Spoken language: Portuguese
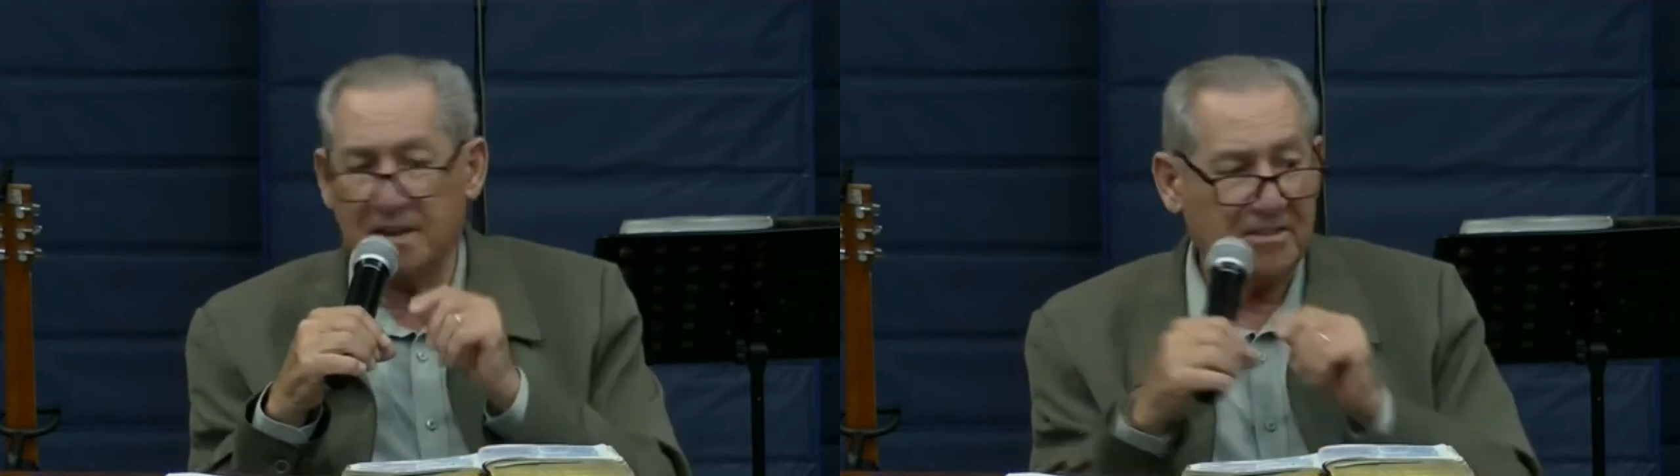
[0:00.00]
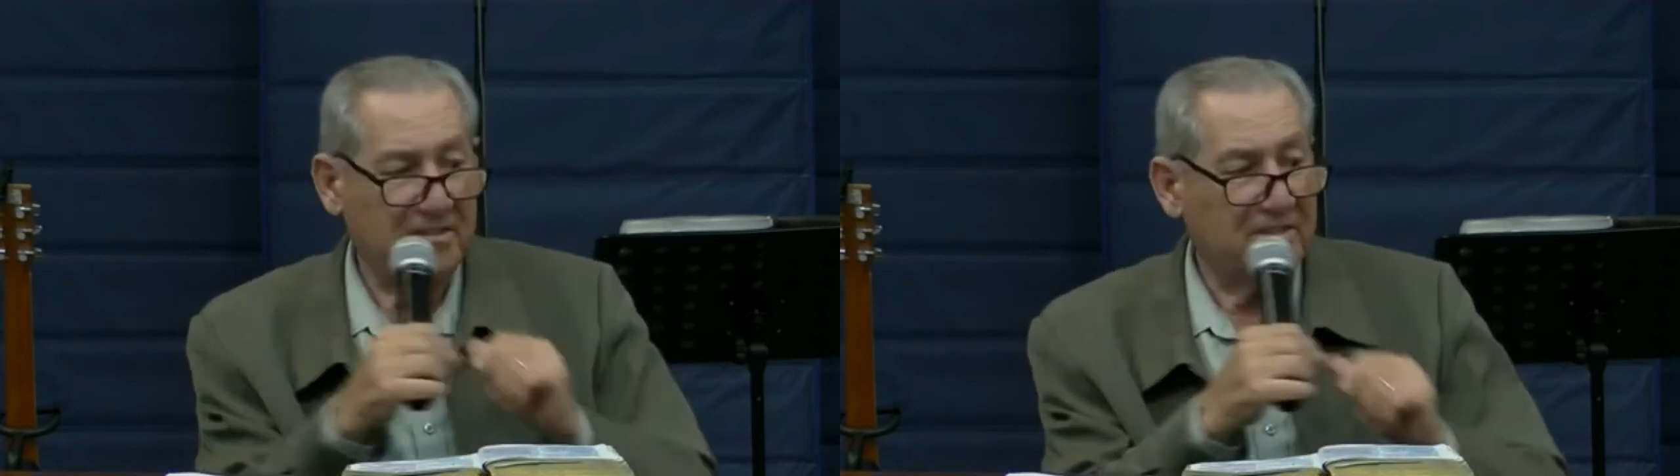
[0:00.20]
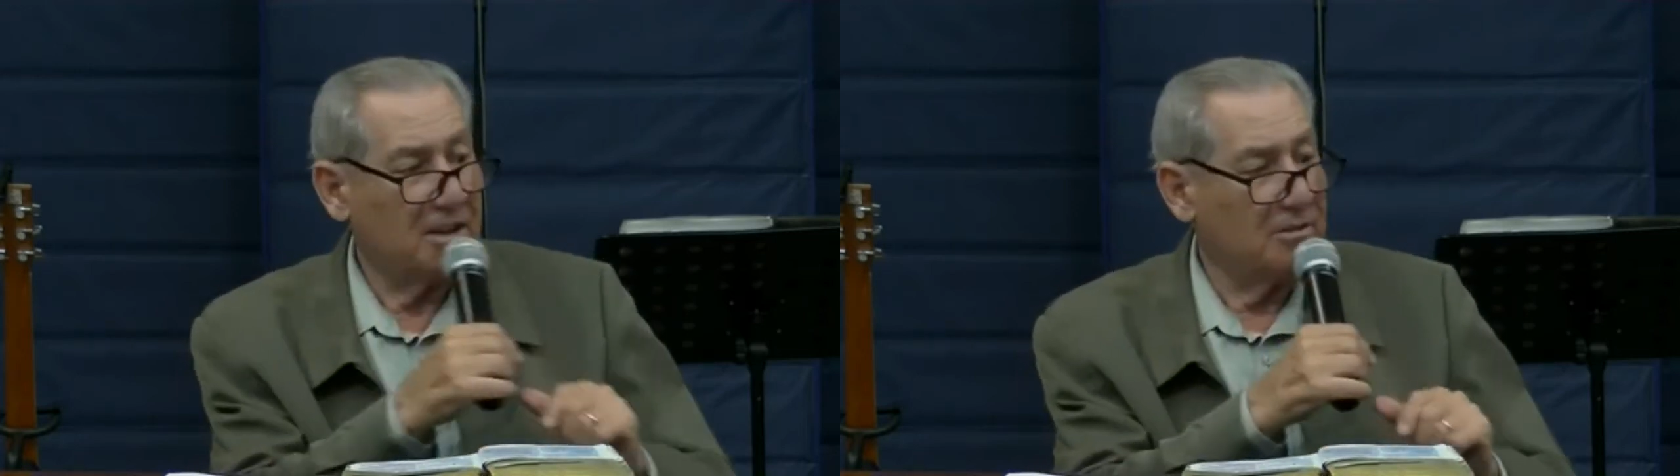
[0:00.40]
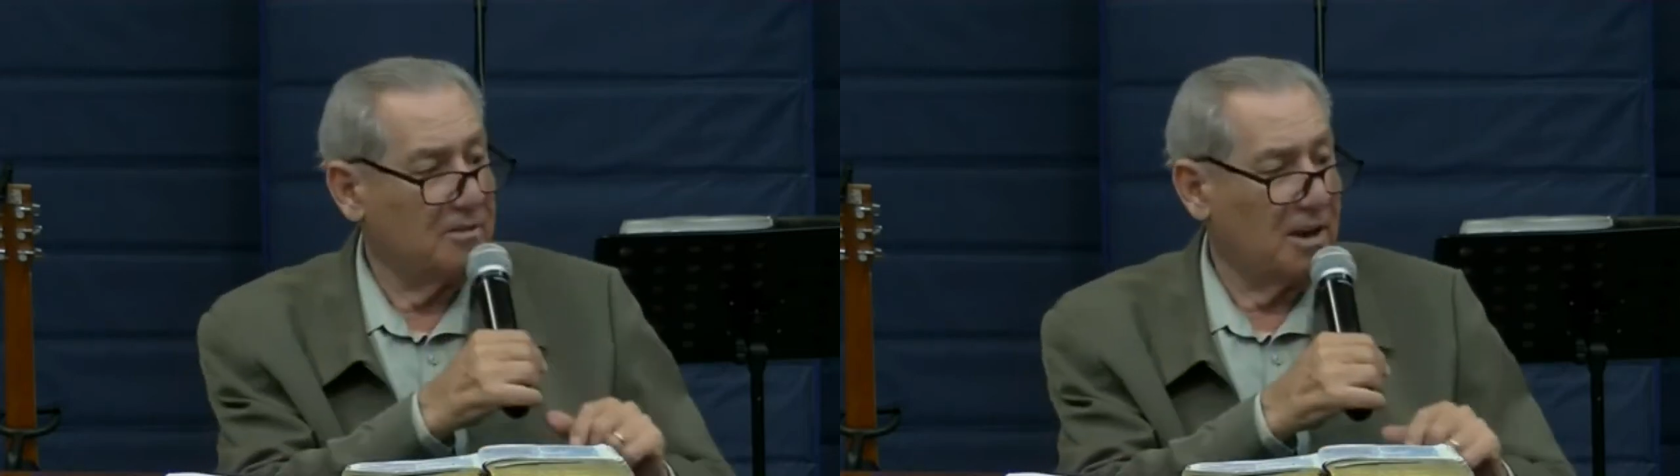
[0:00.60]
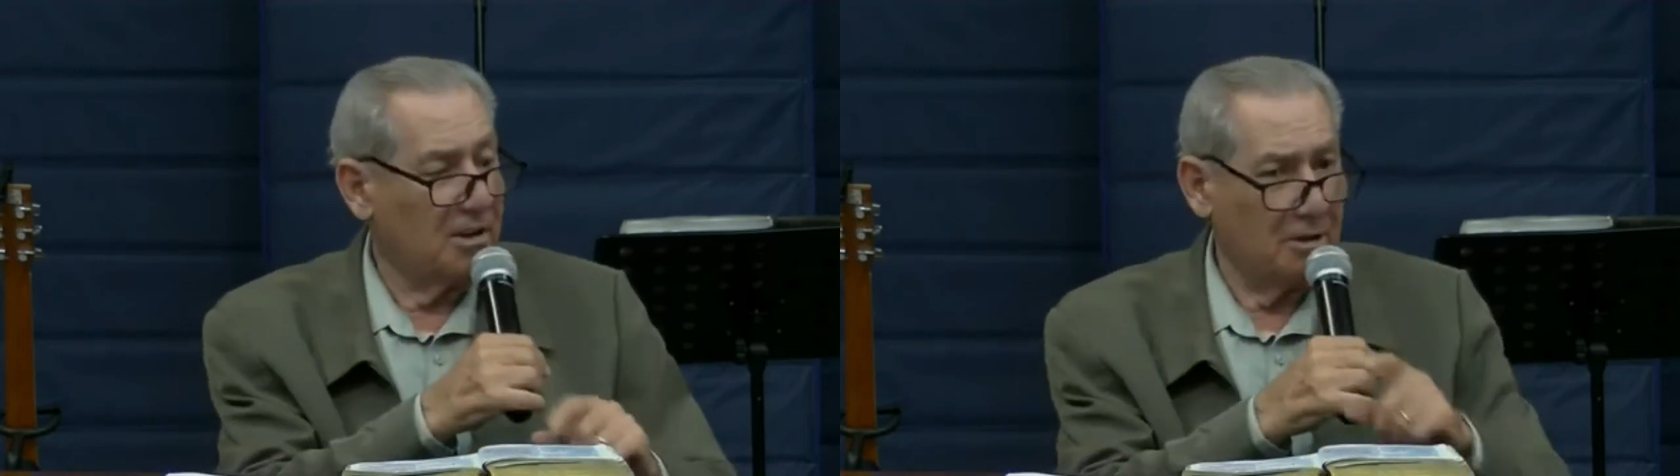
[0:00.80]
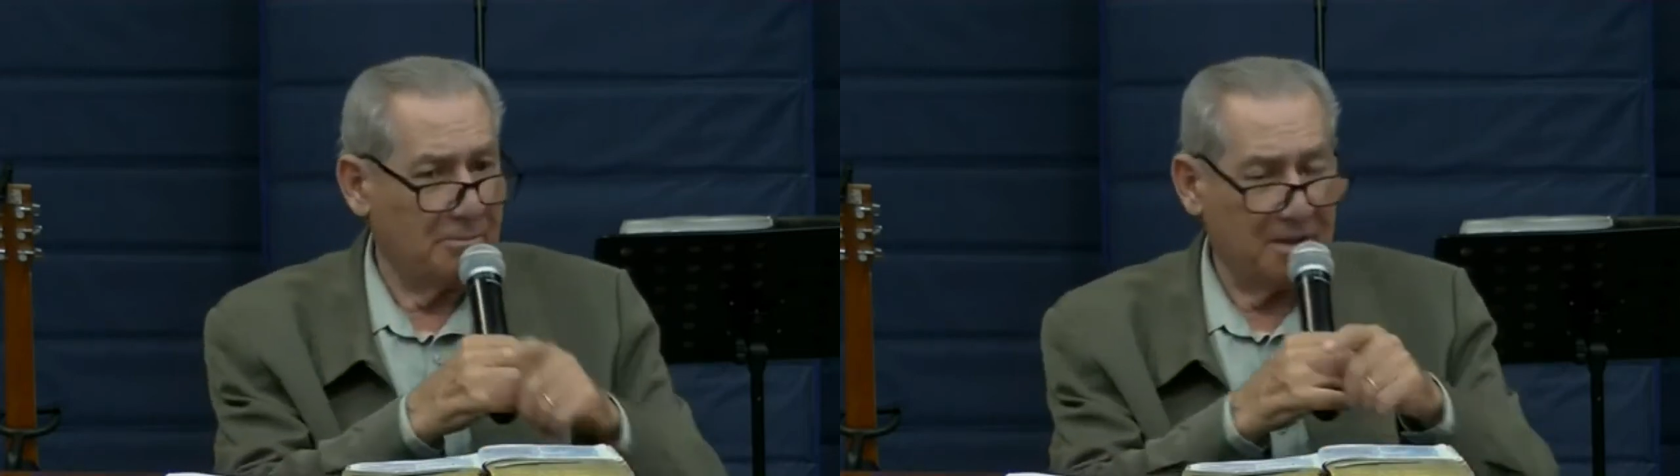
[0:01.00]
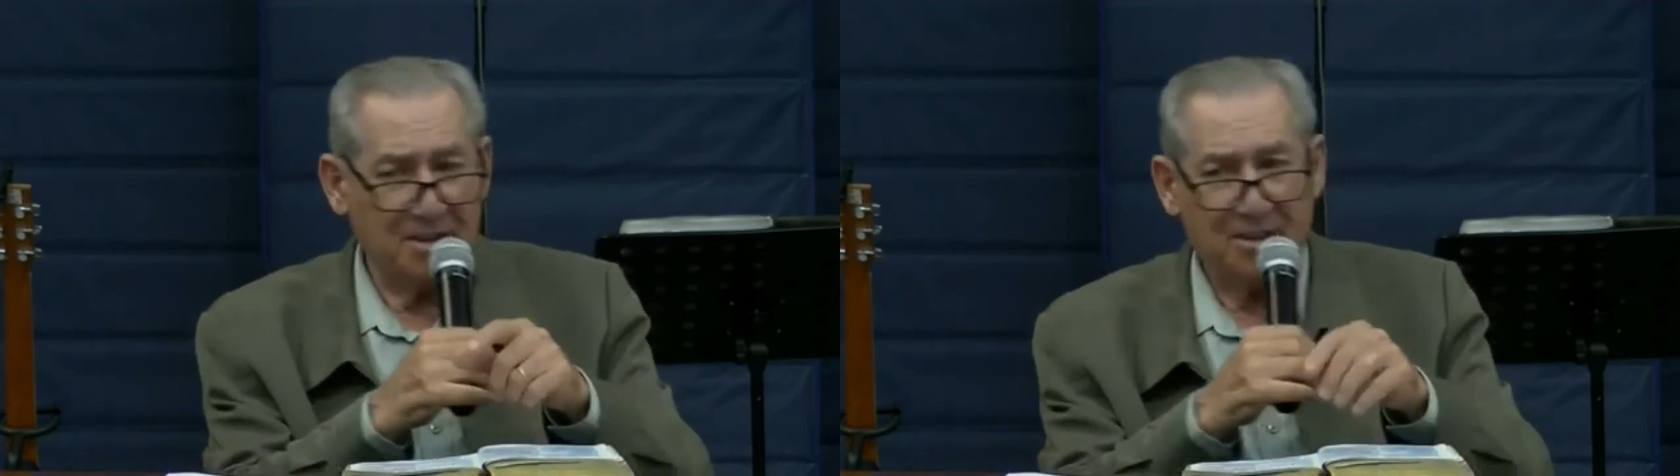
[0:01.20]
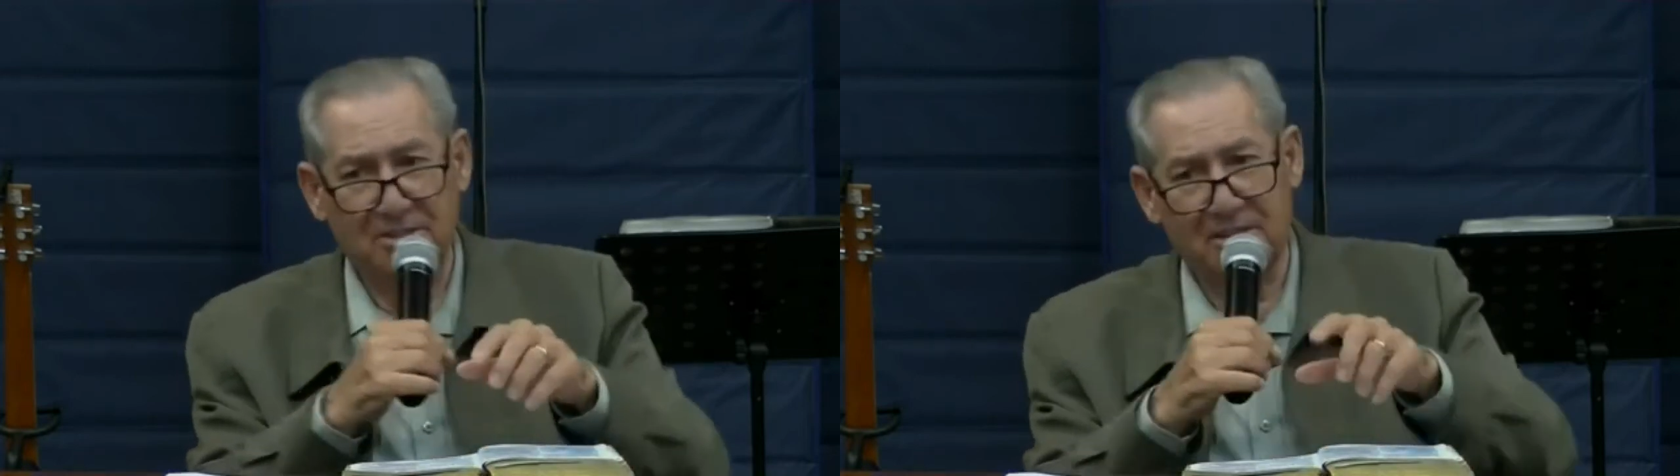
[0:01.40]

Eles fizeram um envelope aí que